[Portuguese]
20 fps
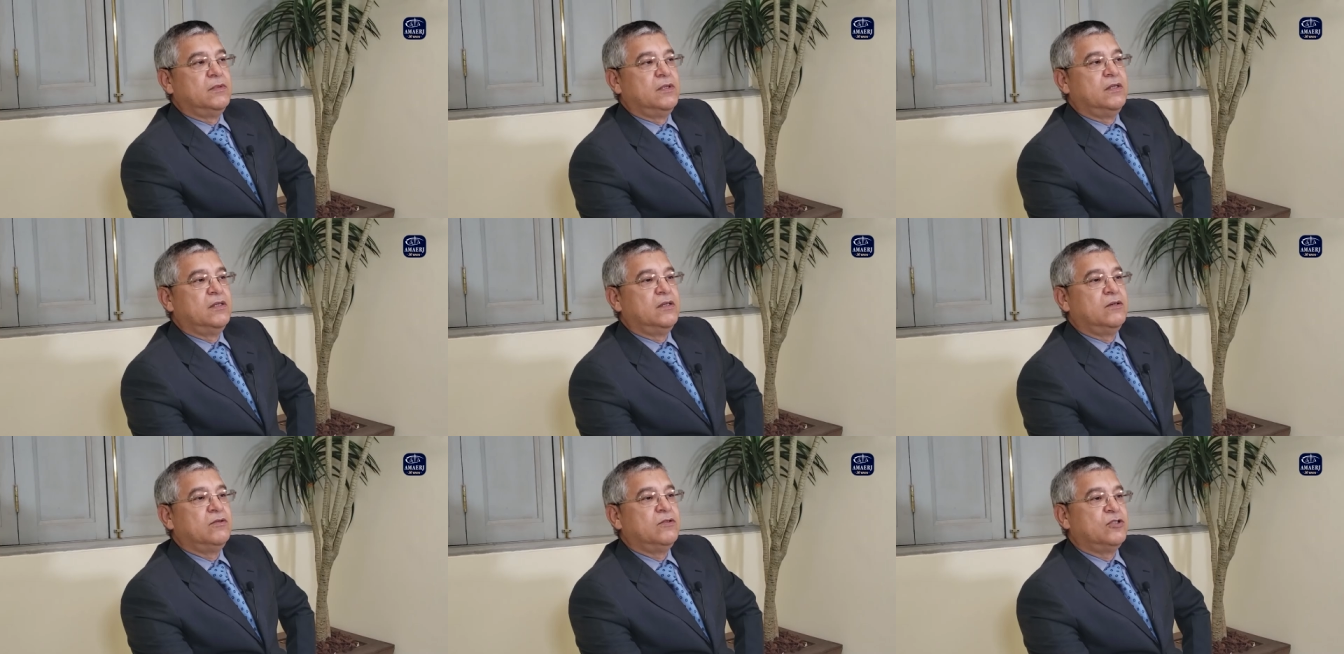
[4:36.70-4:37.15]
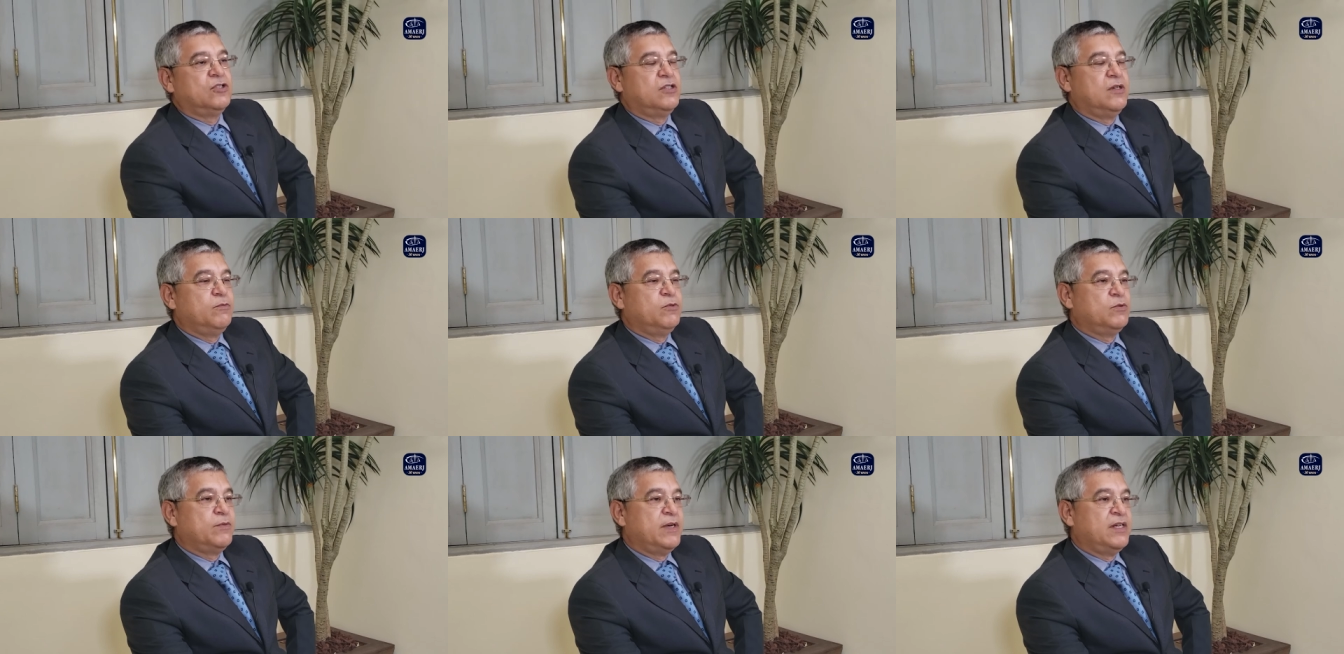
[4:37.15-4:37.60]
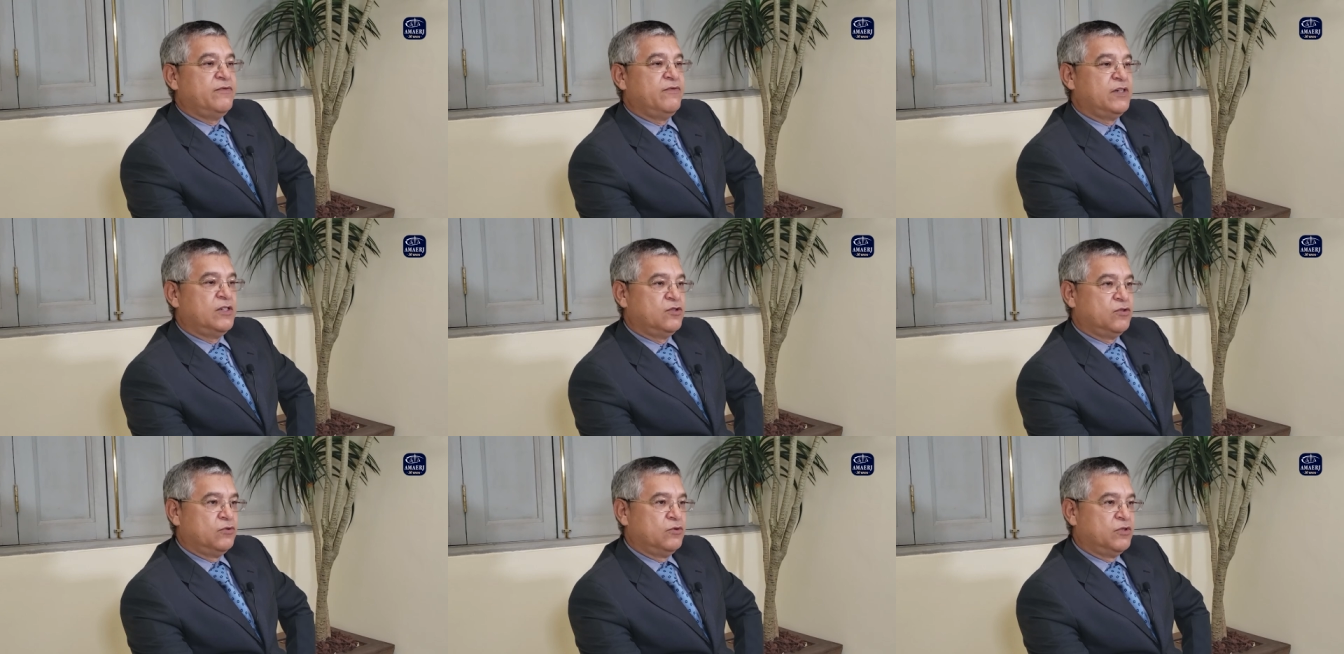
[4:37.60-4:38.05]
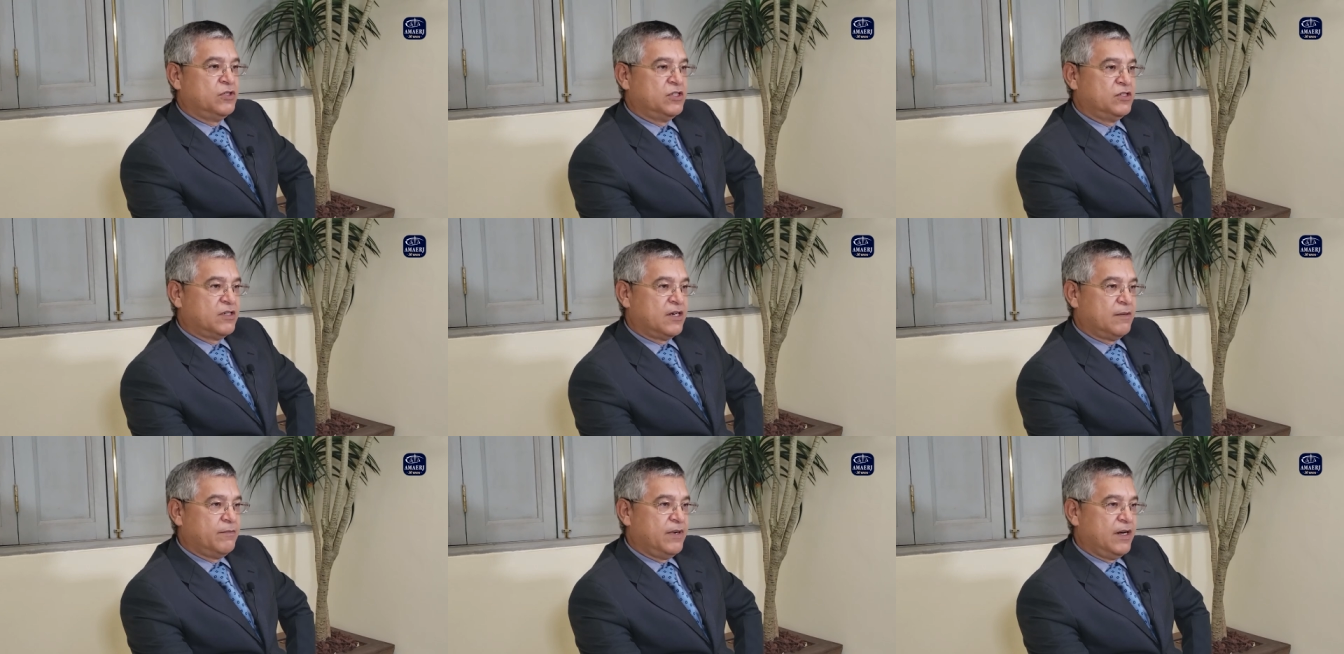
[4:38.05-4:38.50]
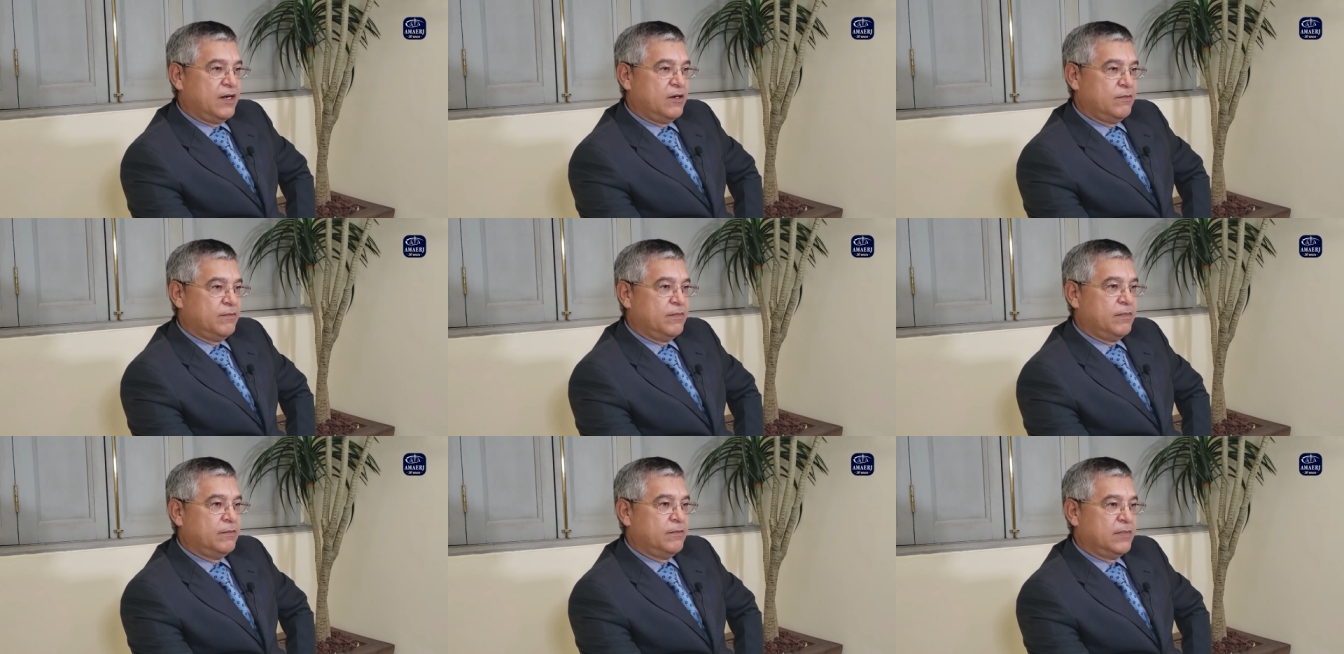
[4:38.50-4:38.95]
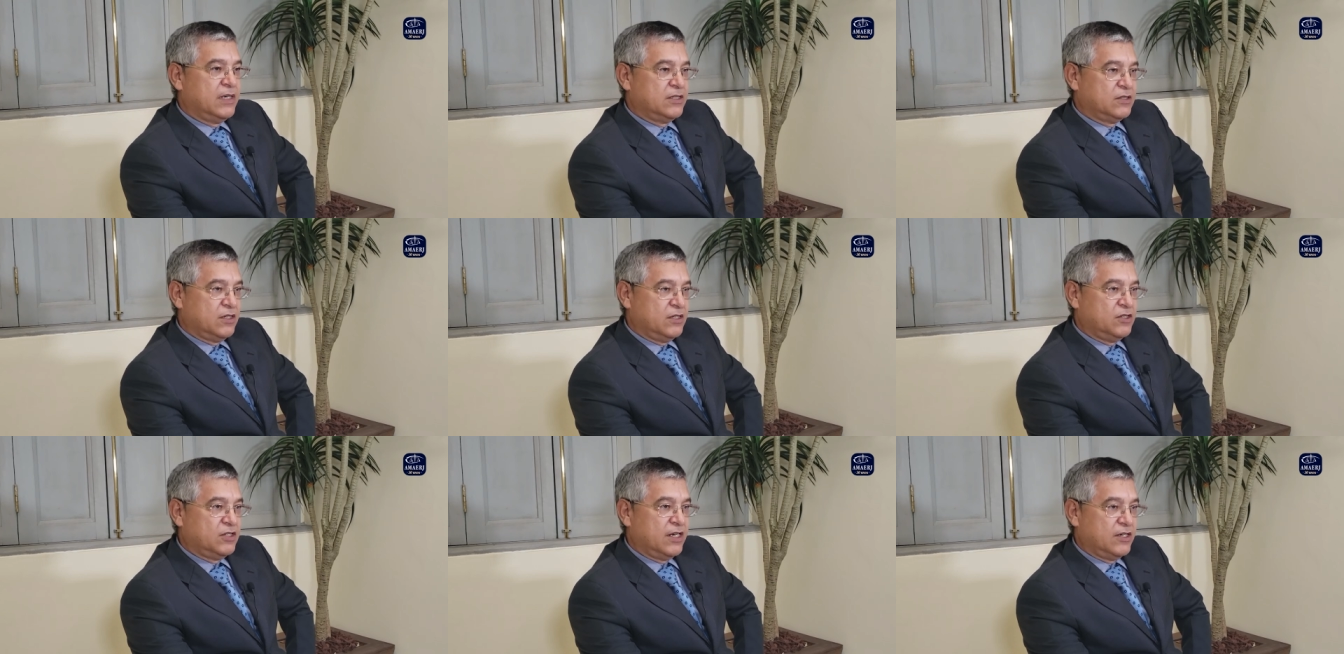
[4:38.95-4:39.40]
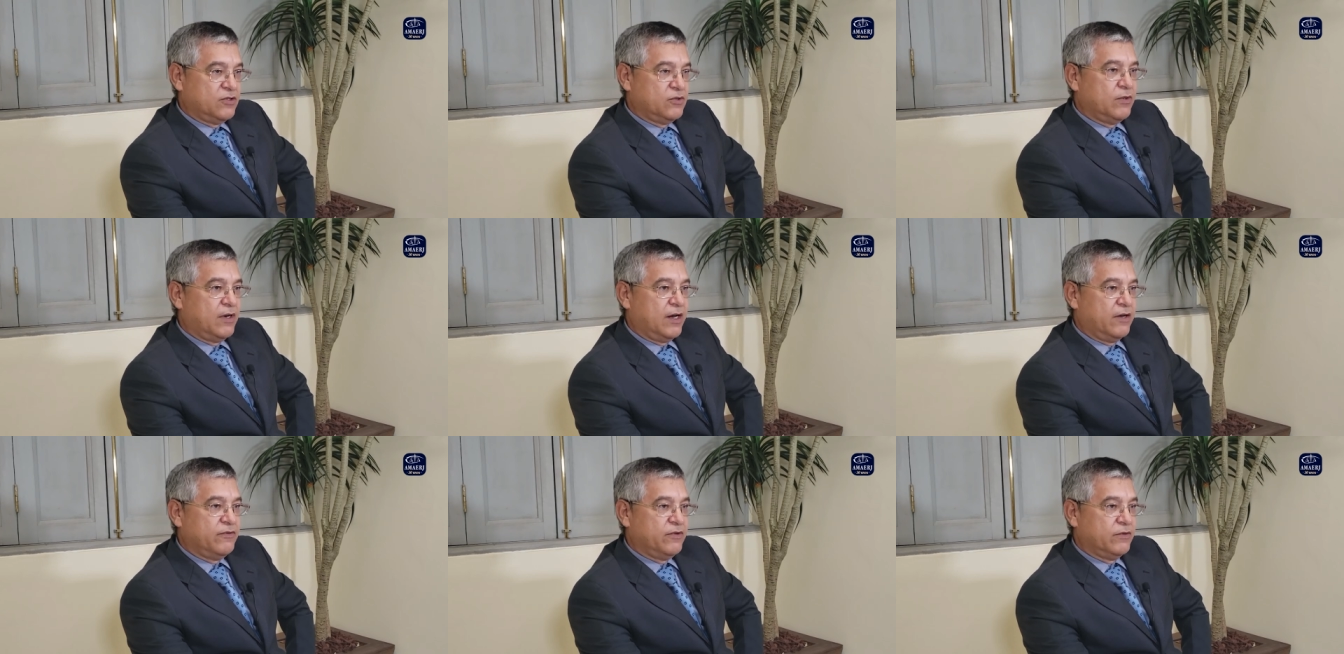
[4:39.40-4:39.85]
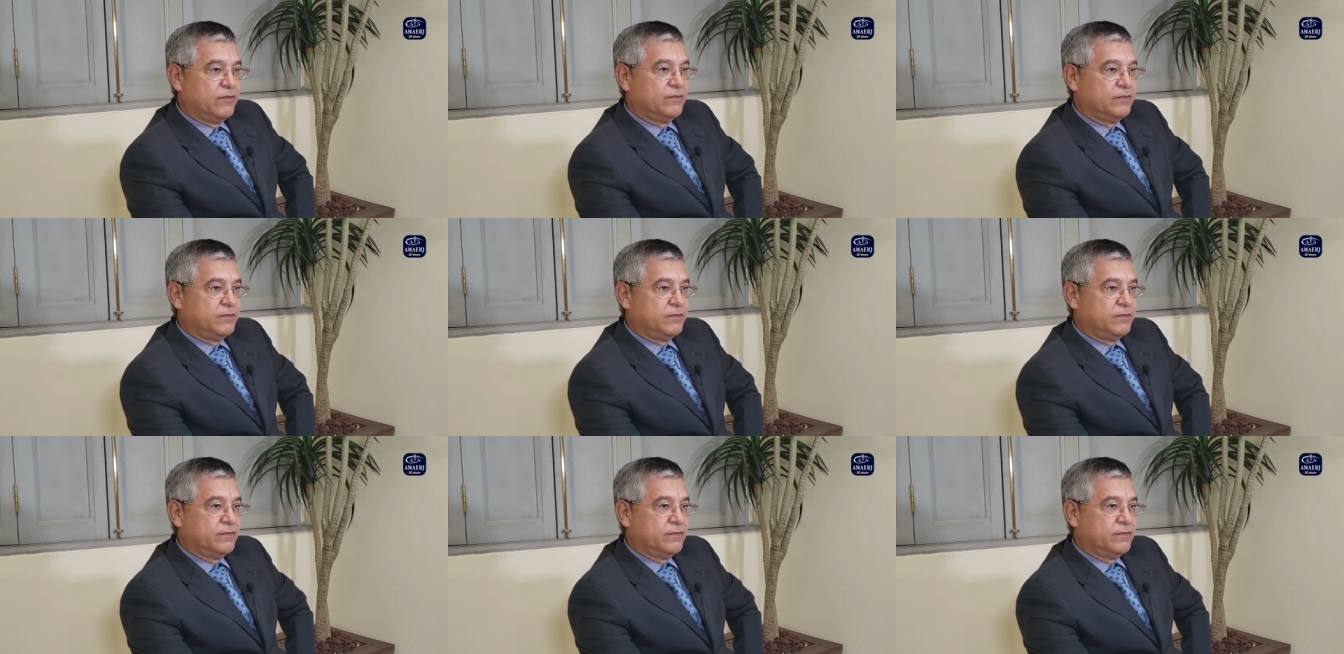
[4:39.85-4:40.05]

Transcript: Então nós temos uma infraestrutura de trabalho bastante razoável.